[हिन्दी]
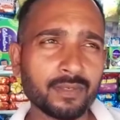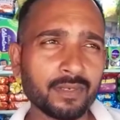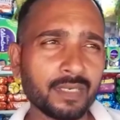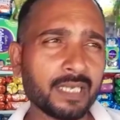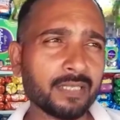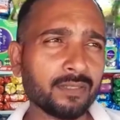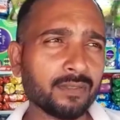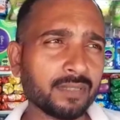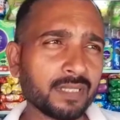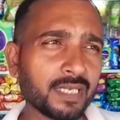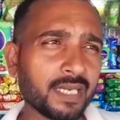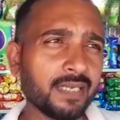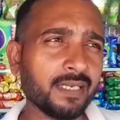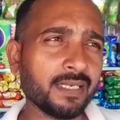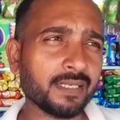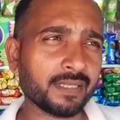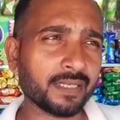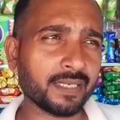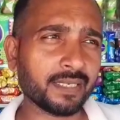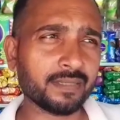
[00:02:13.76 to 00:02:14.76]
होना तो
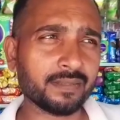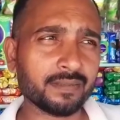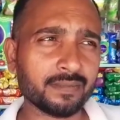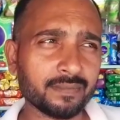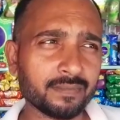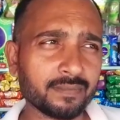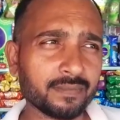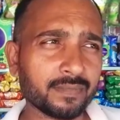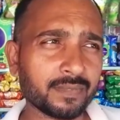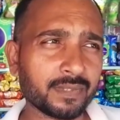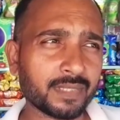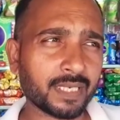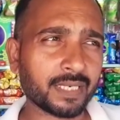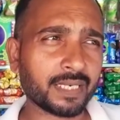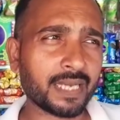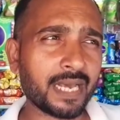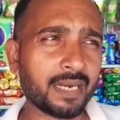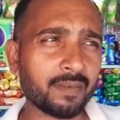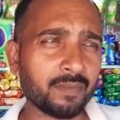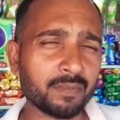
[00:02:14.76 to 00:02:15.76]
चाहिए सर
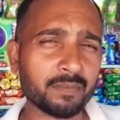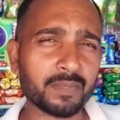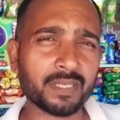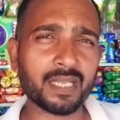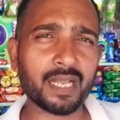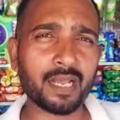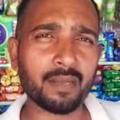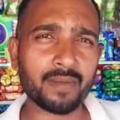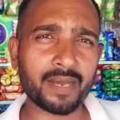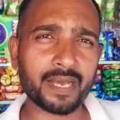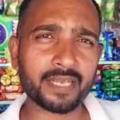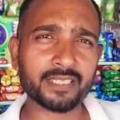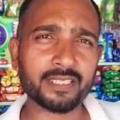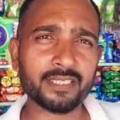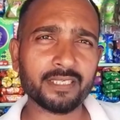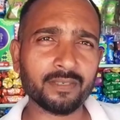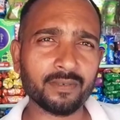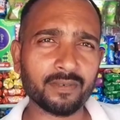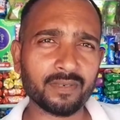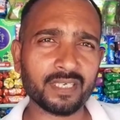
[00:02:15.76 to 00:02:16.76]
सरकार में बदलाव
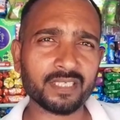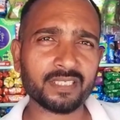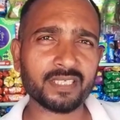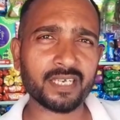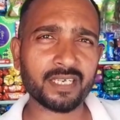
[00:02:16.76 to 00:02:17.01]
आरजेडी होना